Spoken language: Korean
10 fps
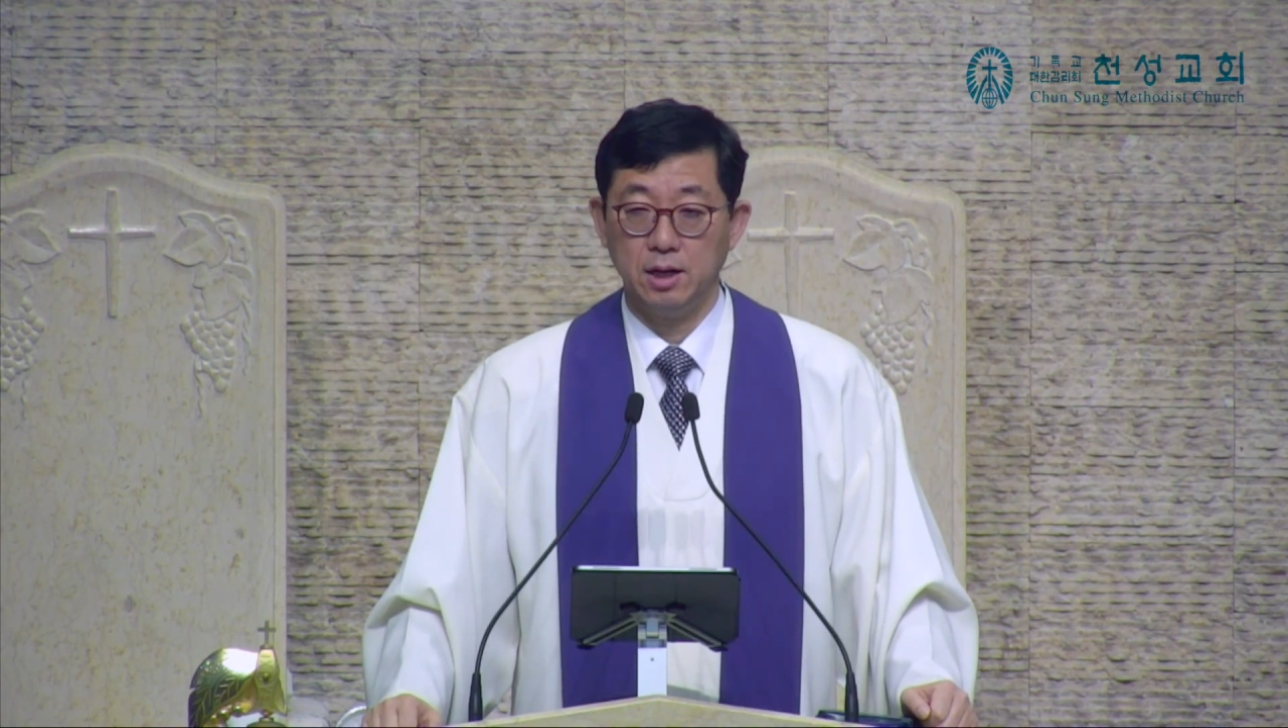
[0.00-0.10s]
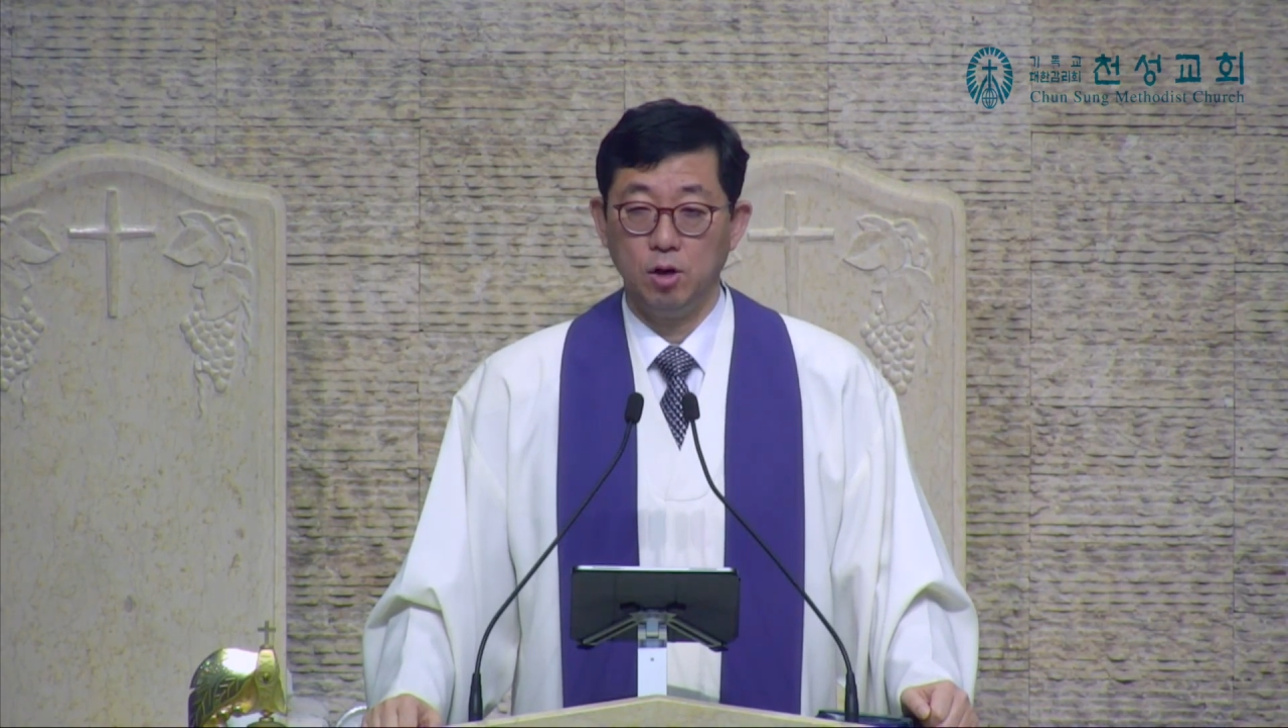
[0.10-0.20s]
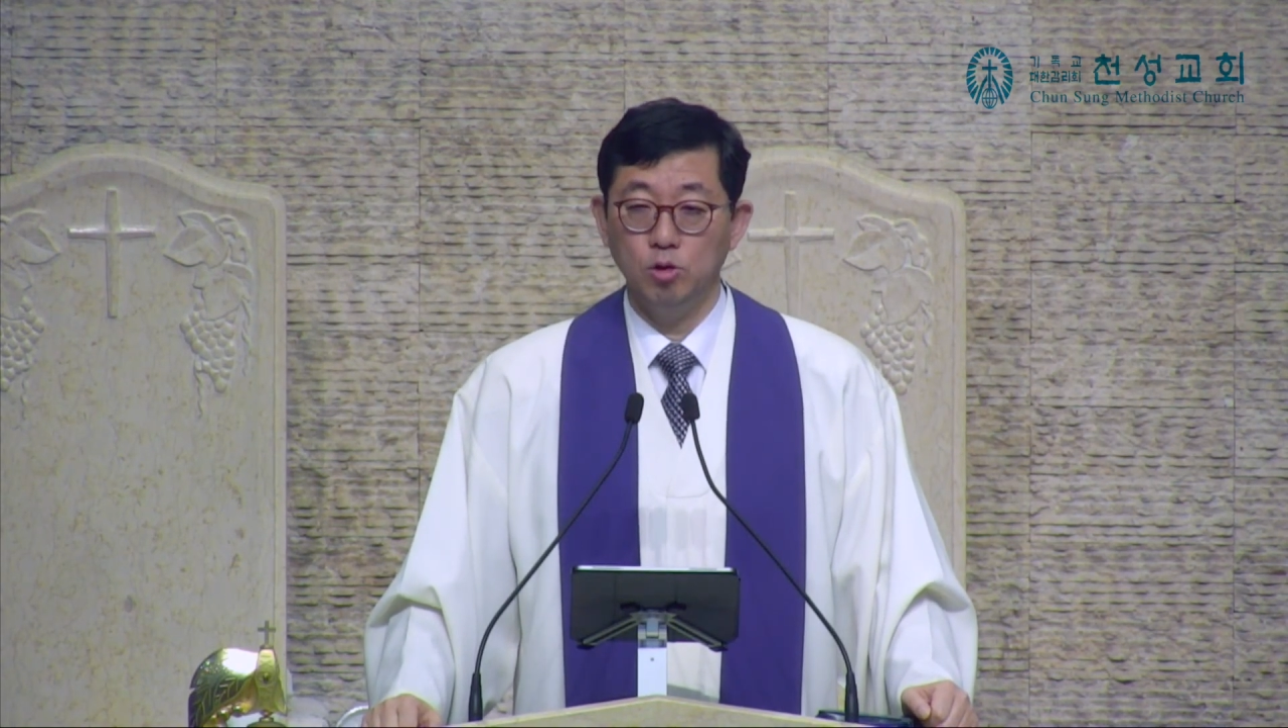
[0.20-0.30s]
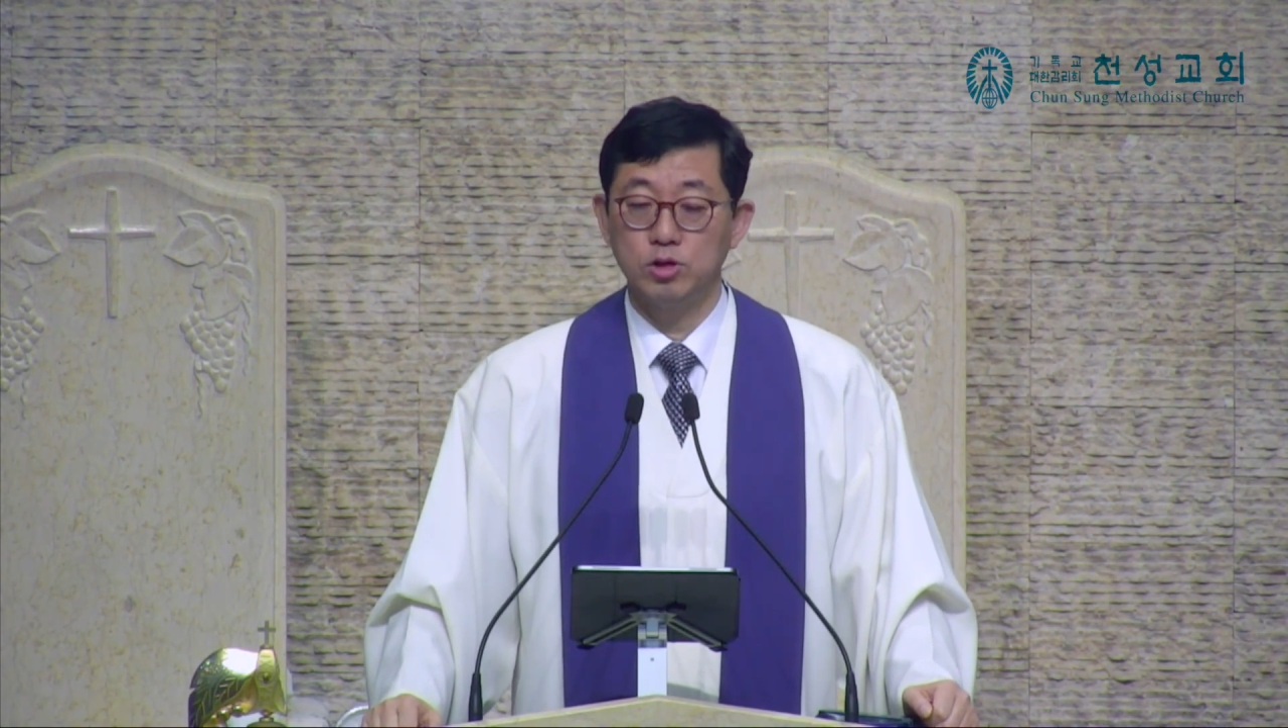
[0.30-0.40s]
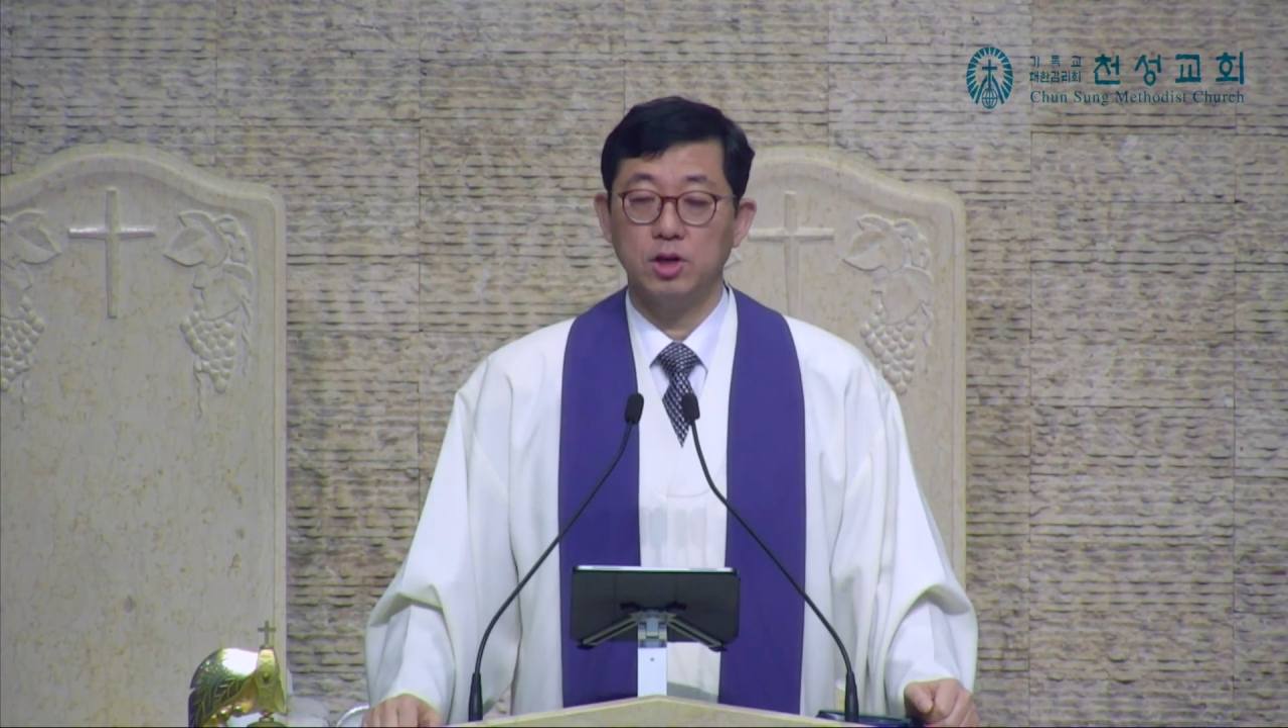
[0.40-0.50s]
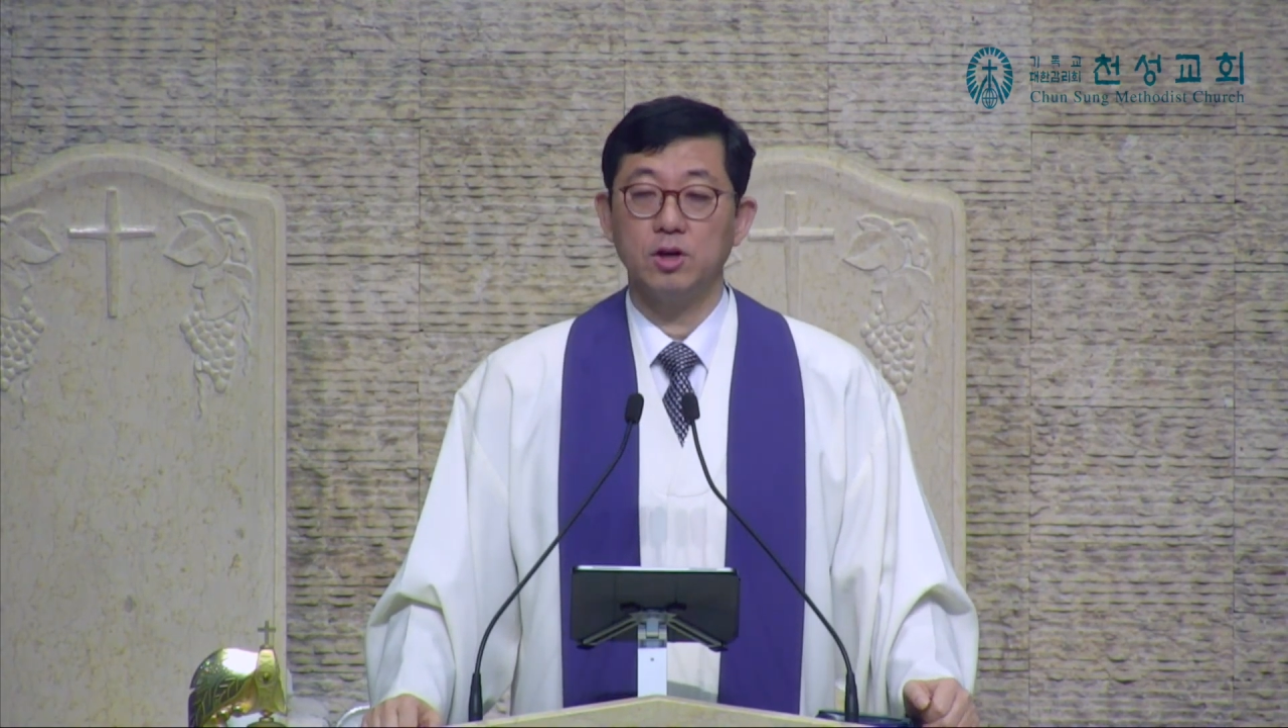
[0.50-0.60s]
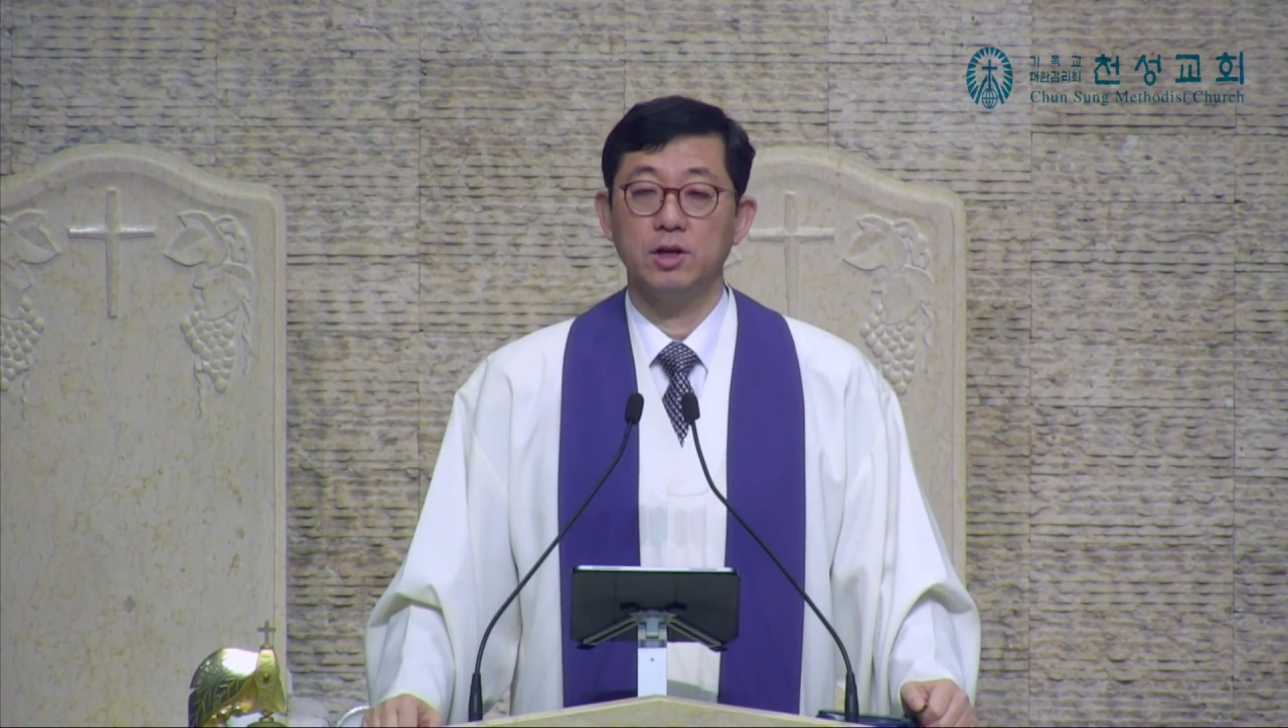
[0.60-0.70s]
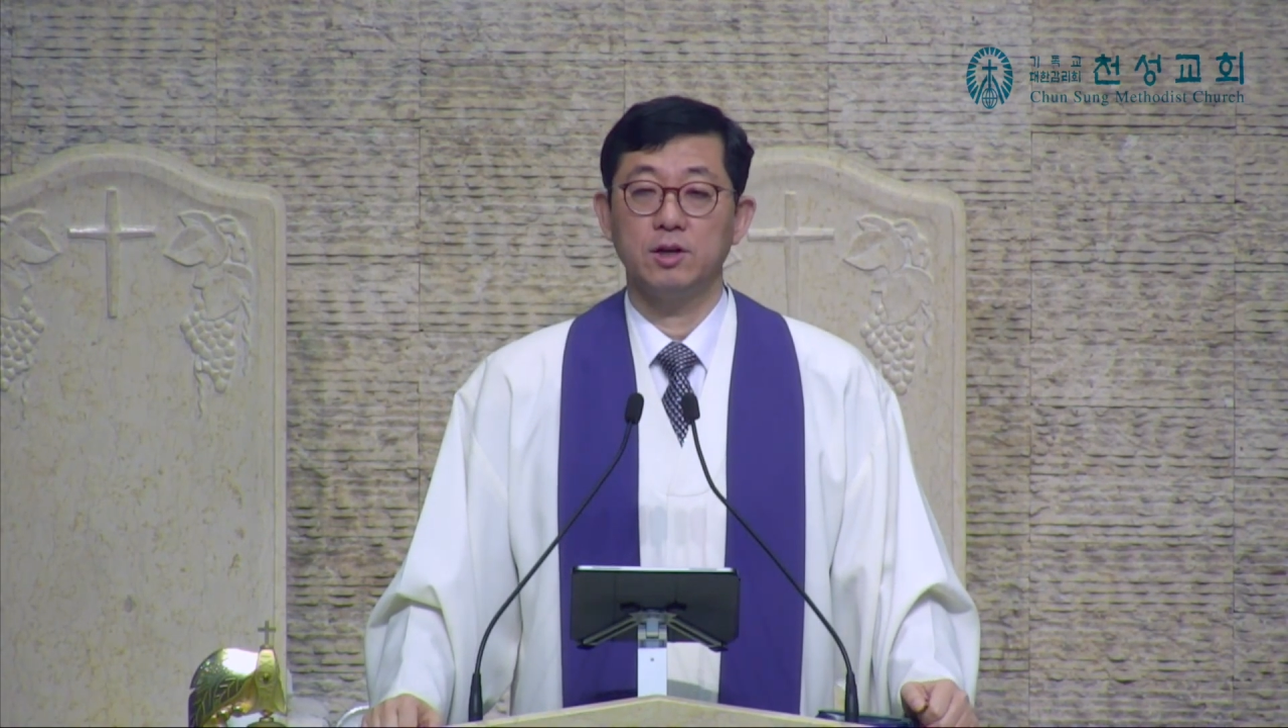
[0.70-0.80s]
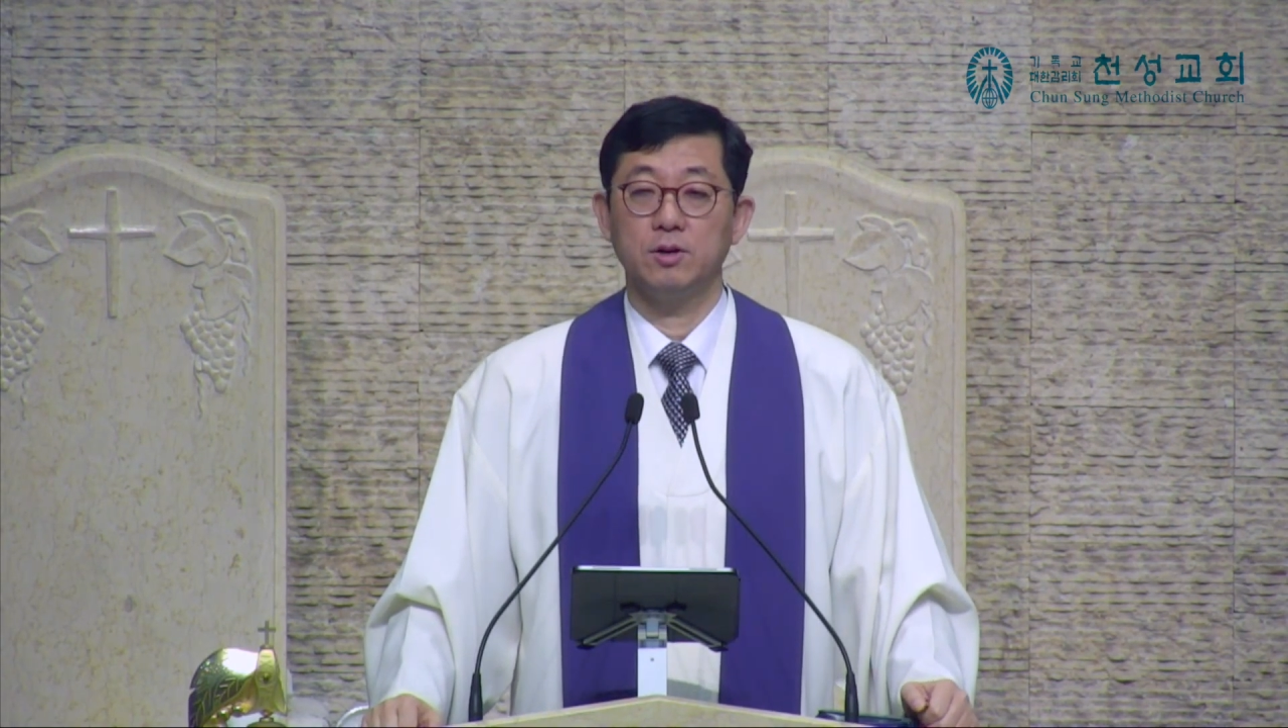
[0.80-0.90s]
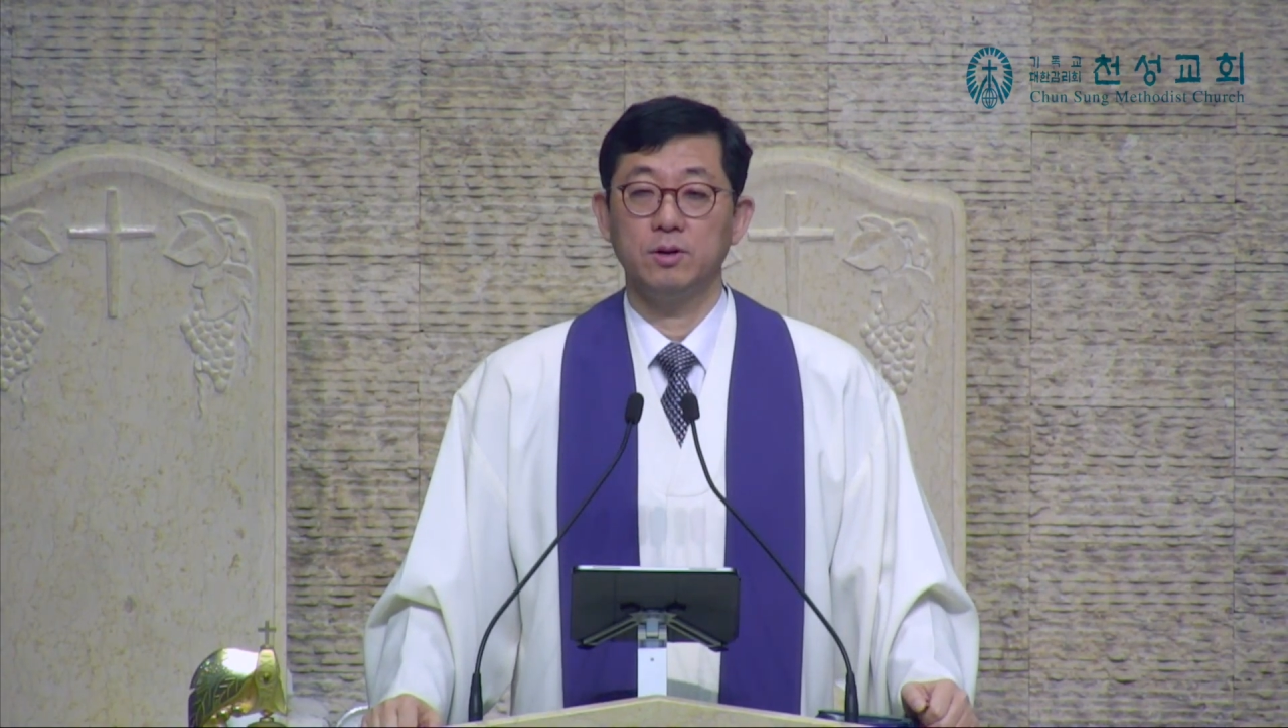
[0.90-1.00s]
허우적거리고